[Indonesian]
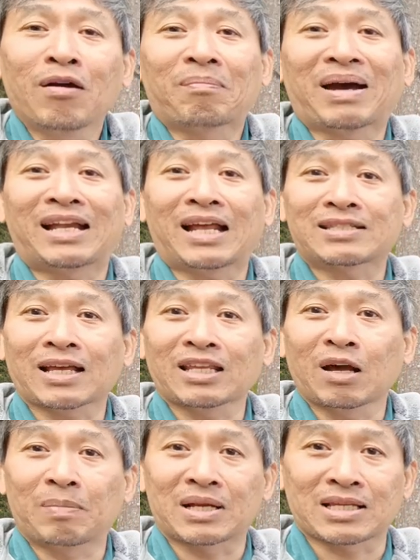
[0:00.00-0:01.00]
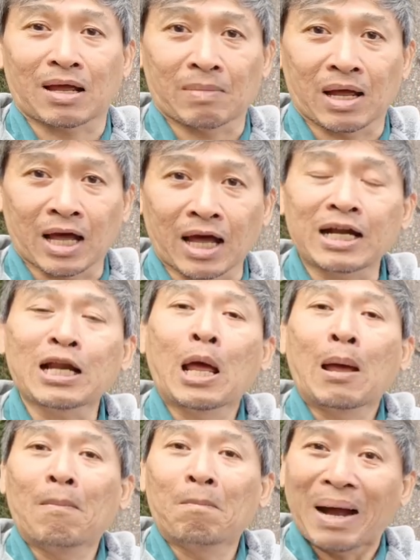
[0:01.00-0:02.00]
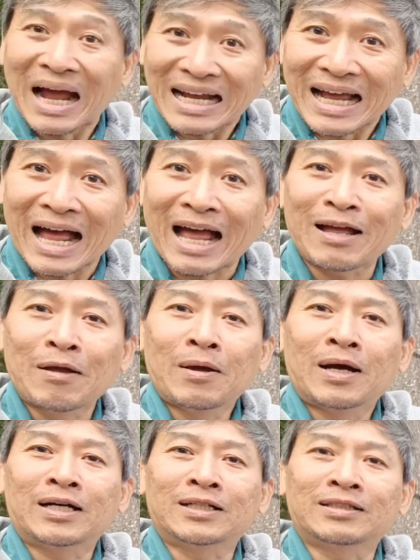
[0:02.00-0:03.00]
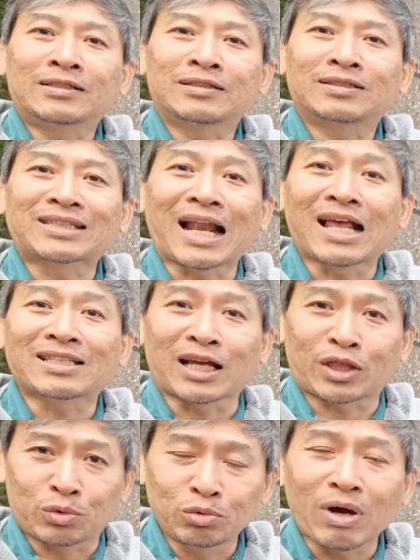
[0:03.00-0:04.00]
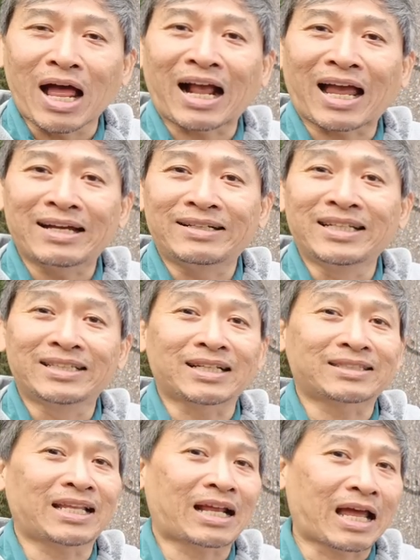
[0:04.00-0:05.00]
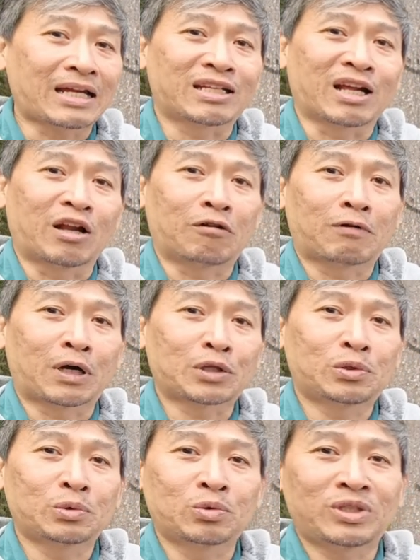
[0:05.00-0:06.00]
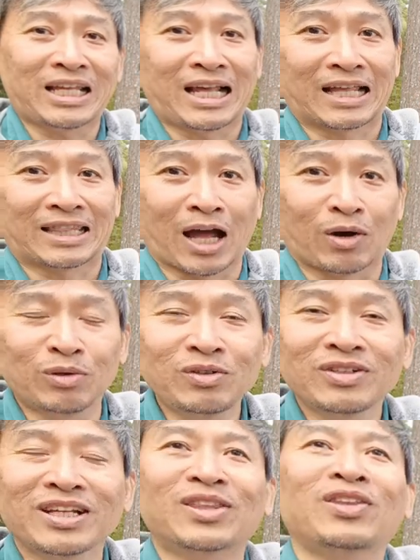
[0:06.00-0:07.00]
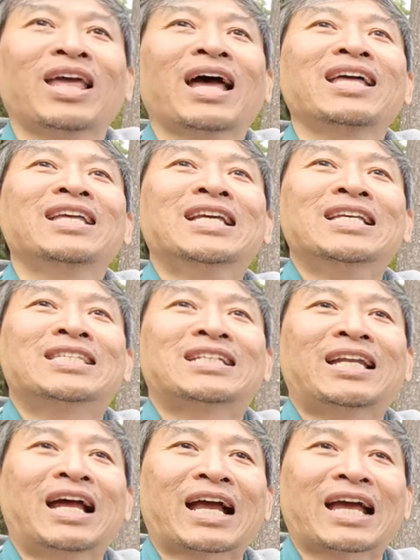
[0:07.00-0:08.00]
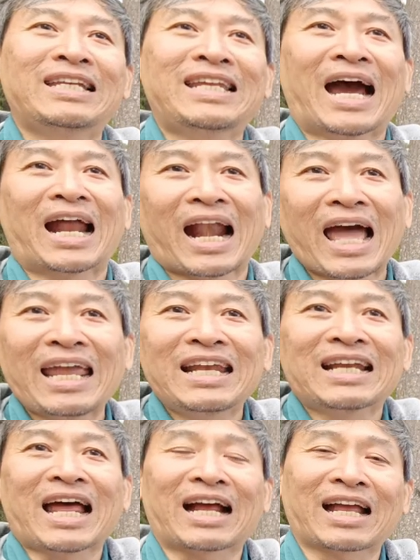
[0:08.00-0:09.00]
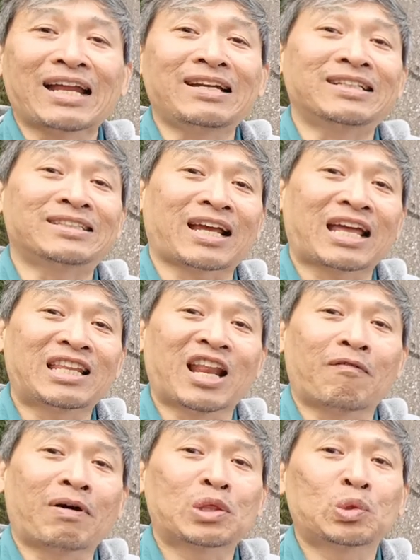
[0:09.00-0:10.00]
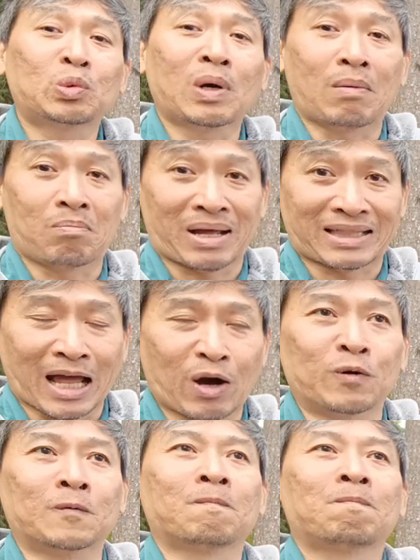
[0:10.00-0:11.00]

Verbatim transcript: pada saat yang bersamaan, maka eh, salah satu akan diselesaikan dalam waktu tiga tahun gitu ya sedangkan yang lain akan diselesaikan dalam waktu empat tahun